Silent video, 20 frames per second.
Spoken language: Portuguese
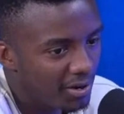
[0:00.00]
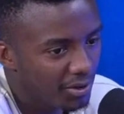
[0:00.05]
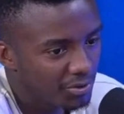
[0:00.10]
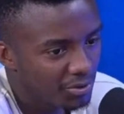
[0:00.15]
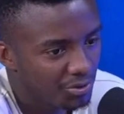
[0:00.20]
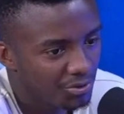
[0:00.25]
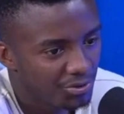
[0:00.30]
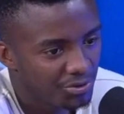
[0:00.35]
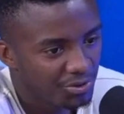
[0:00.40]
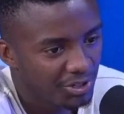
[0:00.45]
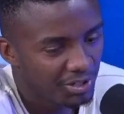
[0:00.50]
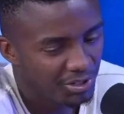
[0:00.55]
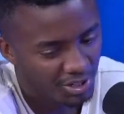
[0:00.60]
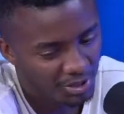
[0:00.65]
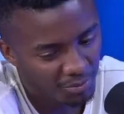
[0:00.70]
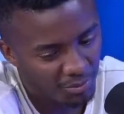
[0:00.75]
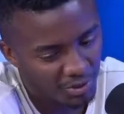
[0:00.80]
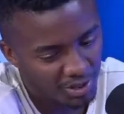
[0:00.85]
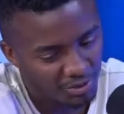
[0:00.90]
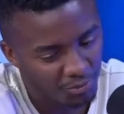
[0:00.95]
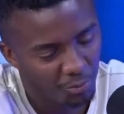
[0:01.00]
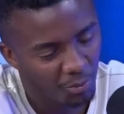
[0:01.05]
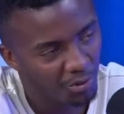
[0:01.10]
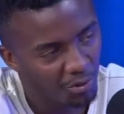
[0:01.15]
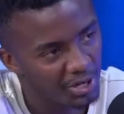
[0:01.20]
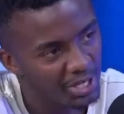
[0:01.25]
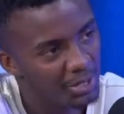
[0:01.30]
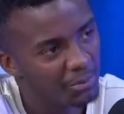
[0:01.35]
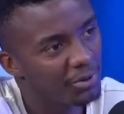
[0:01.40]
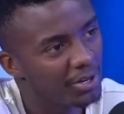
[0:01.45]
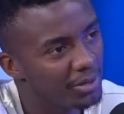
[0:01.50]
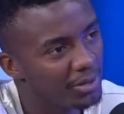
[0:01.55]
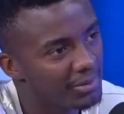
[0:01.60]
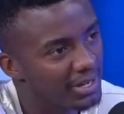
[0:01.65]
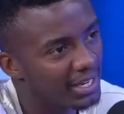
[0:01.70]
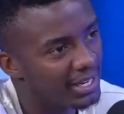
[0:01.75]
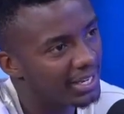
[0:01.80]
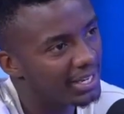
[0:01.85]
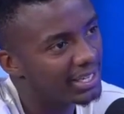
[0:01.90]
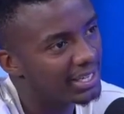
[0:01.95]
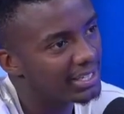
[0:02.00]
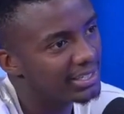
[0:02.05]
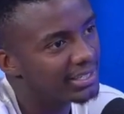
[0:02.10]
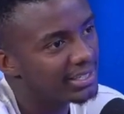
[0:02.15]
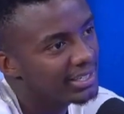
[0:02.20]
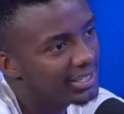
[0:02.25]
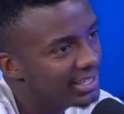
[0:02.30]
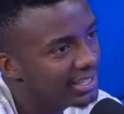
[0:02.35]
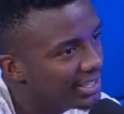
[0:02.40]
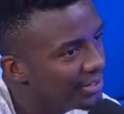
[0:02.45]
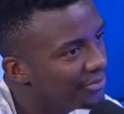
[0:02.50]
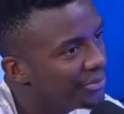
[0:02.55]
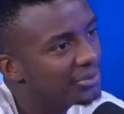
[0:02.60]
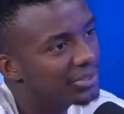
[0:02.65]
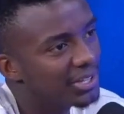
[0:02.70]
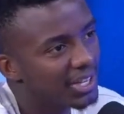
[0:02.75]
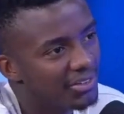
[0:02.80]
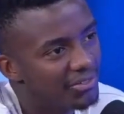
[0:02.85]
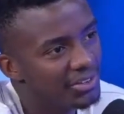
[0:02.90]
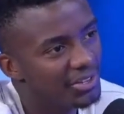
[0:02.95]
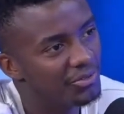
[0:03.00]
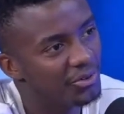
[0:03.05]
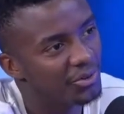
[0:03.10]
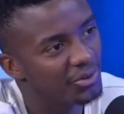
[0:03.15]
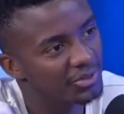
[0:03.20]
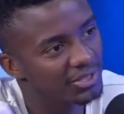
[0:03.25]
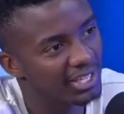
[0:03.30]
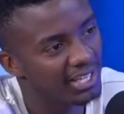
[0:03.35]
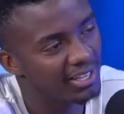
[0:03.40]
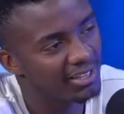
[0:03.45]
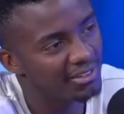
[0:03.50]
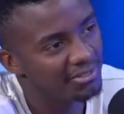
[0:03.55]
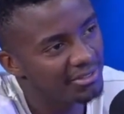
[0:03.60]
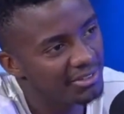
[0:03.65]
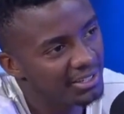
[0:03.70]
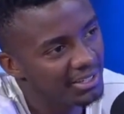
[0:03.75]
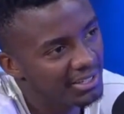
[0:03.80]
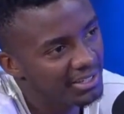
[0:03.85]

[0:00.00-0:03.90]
todos os dias, que ele morava um pouquinho depois da minha casa. E voltava, e voltava.